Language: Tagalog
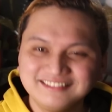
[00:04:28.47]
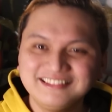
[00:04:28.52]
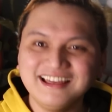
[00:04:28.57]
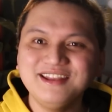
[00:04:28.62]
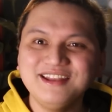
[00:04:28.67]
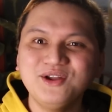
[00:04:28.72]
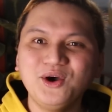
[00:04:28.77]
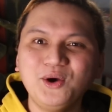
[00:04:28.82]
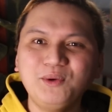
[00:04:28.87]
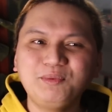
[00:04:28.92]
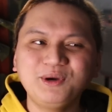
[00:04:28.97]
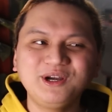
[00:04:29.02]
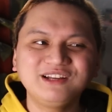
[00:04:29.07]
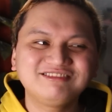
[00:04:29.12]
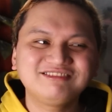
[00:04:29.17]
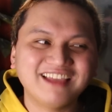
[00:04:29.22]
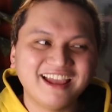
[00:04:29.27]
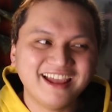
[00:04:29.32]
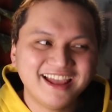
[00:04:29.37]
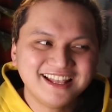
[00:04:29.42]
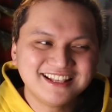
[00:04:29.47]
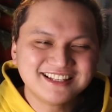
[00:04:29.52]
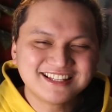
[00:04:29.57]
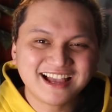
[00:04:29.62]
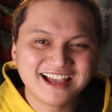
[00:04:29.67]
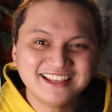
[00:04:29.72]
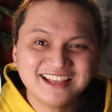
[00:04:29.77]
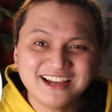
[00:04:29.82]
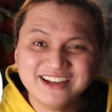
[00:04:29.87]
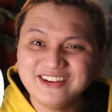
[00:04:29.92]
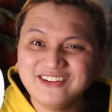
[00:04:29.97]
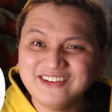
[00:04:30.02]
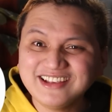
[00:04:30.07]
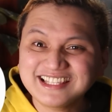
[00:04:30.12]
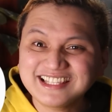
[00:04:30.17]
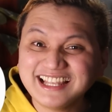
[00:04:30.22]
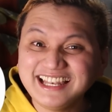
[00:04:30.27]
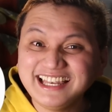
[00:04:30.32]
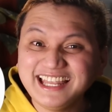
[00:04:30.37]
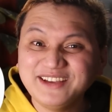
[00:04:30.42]
10 over 10! Sayang yung
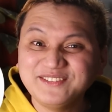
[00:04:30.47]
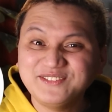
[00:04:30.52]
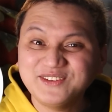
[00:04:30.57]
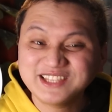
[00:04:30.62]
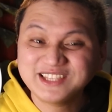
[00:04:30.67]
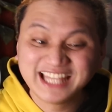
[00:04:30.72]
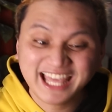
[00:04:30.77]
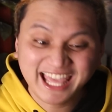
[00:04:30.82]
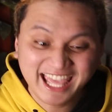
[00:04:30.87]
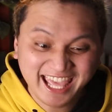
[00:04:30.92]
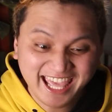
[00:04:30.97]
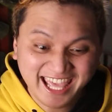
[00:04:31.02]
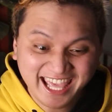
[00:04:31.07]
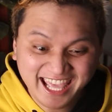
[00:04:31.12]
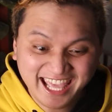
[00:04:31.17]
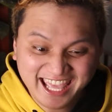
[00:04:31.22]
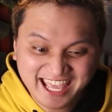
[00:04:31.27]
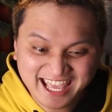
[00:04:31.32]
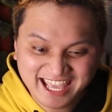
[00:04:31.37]
isang libo, te!